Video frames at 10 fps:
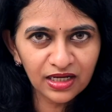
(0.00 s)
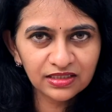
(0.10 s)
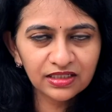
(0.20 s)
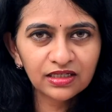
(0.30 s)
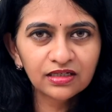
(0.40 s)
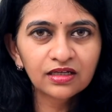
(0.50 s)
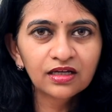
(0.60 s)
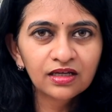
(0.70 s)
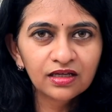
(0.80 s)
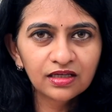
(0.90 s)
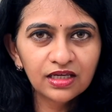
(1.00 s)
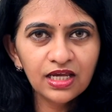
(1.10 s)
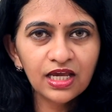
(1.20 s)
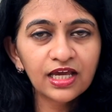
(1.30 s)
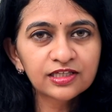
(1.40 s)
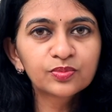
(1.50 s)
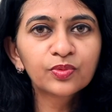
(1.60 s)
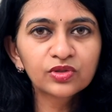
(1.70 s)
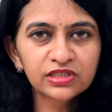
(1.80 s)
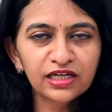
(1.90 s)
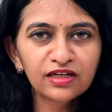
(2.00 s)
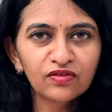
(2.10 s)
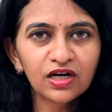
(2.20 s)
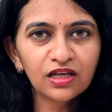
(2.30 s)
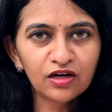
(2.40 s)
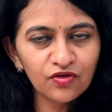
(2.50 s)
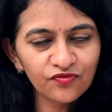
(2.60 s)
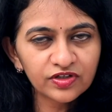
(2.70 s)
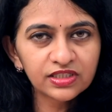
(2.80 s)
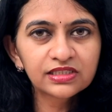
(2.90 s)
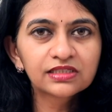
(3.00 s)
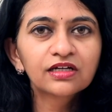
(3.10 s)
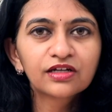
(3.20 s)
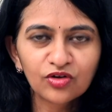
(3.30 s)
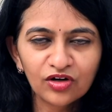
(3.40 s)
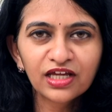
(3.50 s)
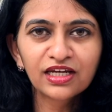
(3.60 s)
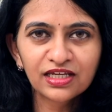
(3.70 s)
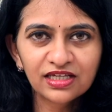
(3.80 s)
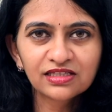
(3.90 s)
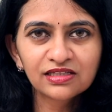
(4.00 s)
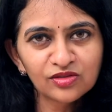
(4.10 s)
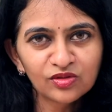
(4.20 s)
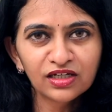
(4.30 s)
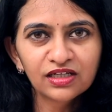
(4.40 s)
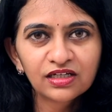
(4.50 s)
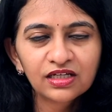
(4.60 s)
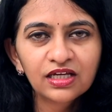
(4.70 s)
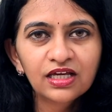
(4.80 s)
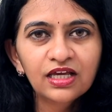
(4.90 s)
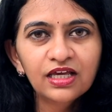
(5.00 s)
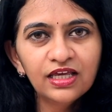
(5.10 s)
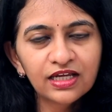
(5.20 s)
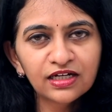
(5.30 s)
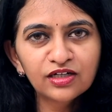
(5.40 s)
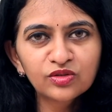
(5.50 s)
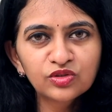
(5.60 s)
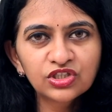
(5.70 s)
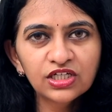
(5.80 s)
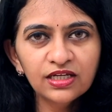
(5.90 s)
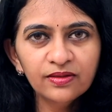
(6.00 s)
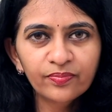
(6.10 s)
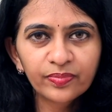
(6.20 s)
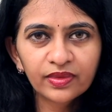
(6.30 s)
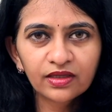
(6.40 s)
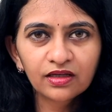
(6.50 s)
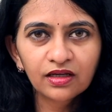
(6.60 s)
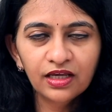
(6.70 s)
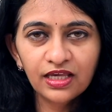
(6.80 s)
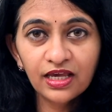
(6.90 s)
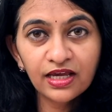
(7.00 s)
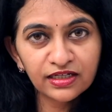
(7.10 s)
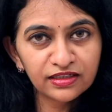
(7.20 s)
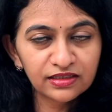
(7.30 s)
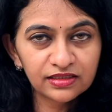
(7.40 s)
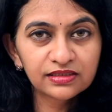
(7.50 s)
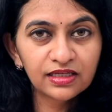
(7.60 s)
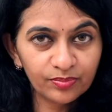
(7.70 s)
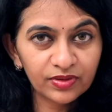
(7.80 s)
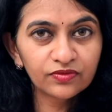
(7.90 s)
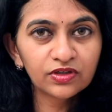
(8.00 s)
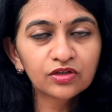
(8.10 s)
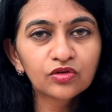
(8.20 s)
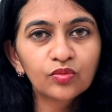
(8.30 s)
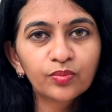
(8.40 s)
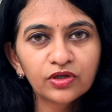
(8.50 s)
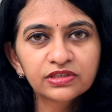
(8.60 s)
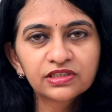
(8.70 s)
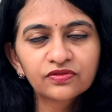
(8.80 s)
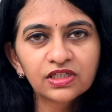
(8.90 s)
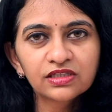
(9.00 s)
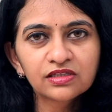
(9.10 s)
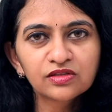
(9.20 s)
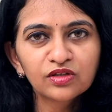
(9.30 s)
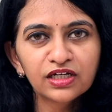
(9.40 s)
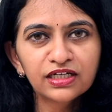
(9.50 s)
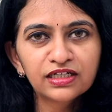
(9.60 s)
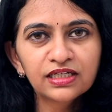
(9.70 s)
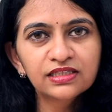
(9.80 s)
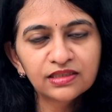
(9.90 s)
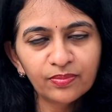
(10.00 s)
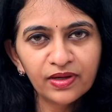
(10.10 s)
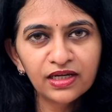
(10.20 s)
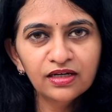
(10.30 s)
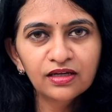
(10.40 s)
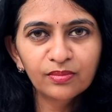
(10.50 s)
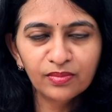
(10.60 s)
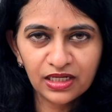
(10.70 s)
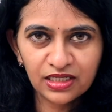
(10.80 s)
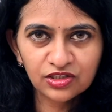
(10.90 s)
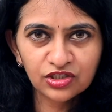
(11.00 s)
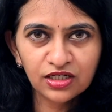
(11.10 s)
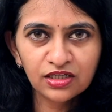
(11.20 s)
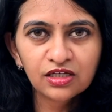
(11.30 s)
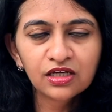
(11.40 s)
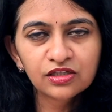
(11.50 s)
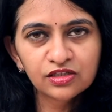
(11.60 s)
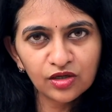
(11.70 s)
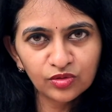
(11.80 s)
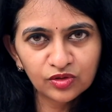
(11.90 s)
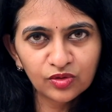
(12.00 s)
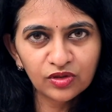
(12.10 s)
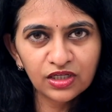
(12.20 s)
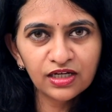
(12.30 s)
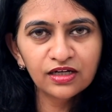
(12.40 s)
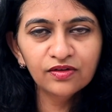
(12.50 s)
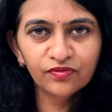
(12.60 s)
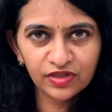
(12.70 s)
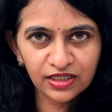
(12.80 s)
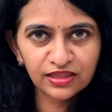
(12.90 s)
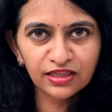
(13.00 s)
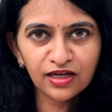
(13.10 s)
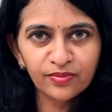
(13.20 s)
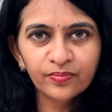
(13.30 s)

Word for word: మార్కెట్కి ఎక్స్పోజ్ అయిన వాళ్ళల్లో ఫస్ట్ రికార్డ్ అయిన కేసెస్ ఉన్నాయి ఇక్కడ నుంచి ఏ కంట్రీస్కి ఇప్పటి వరకు పాజిటివ్ కేసెస్ ఉన్నాయంటే జపాన్ మలేషియా సౌత్ కొరియా వియత్నాం